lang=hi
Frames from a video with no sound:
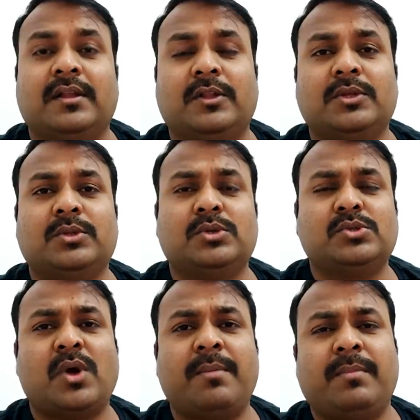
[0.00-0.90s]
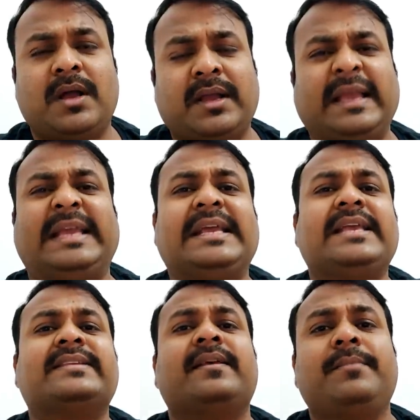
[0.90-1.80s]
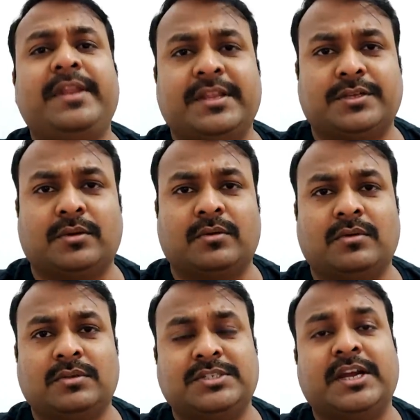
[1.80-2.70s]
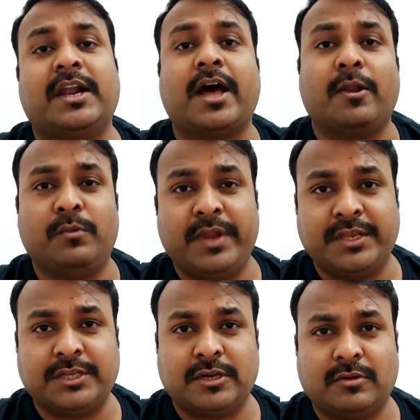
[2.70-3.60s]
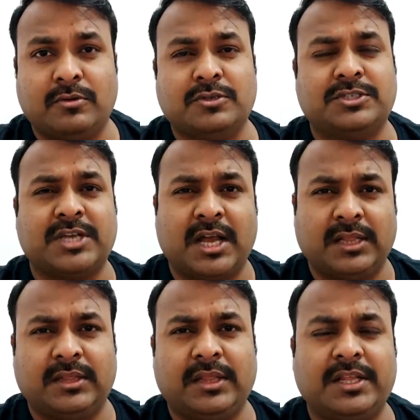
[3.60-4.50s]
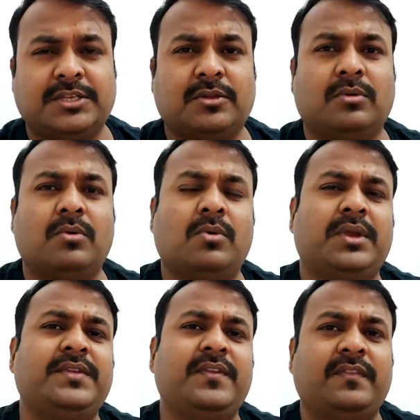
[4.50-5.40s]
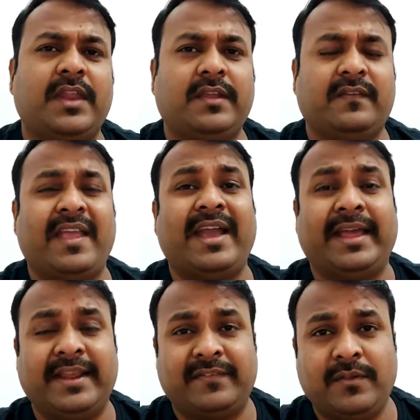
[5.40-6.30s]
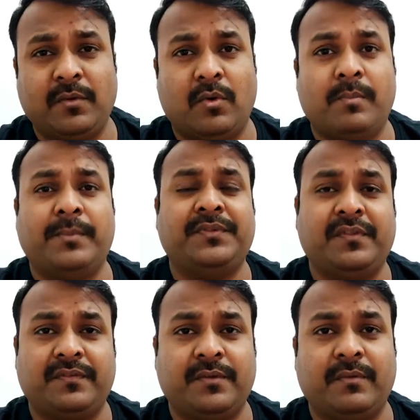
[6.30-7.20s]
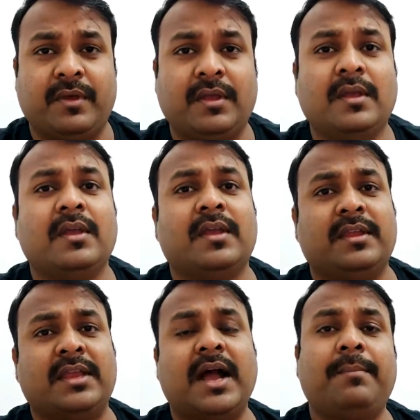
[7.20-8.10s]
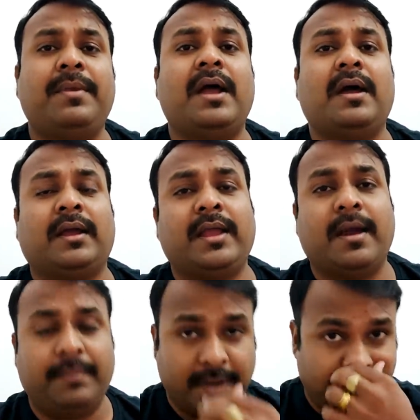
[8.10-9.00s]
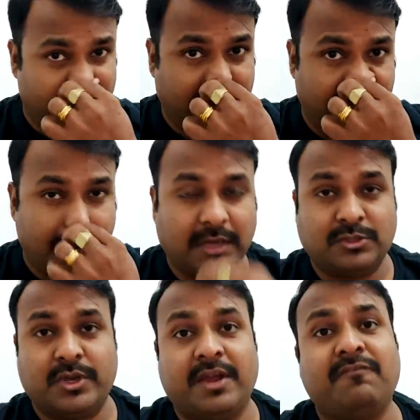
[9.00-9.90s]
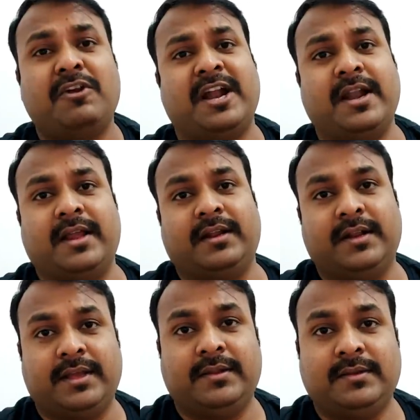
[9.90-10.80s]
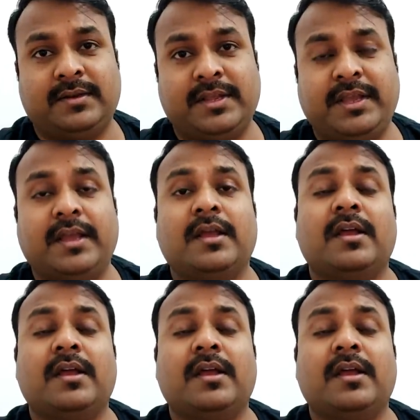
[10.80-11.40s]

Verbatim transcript: दो, दोस्तों आपका कैसे भी नेचर हो झगड़ालू नेचर हो शांत नेचर हो किसी तरीके से एग्रेसिव हो पॉजिटिव है यहाँ पे आके आपने अपना दिमाग जो है वो ठंडा रखना है ठीक है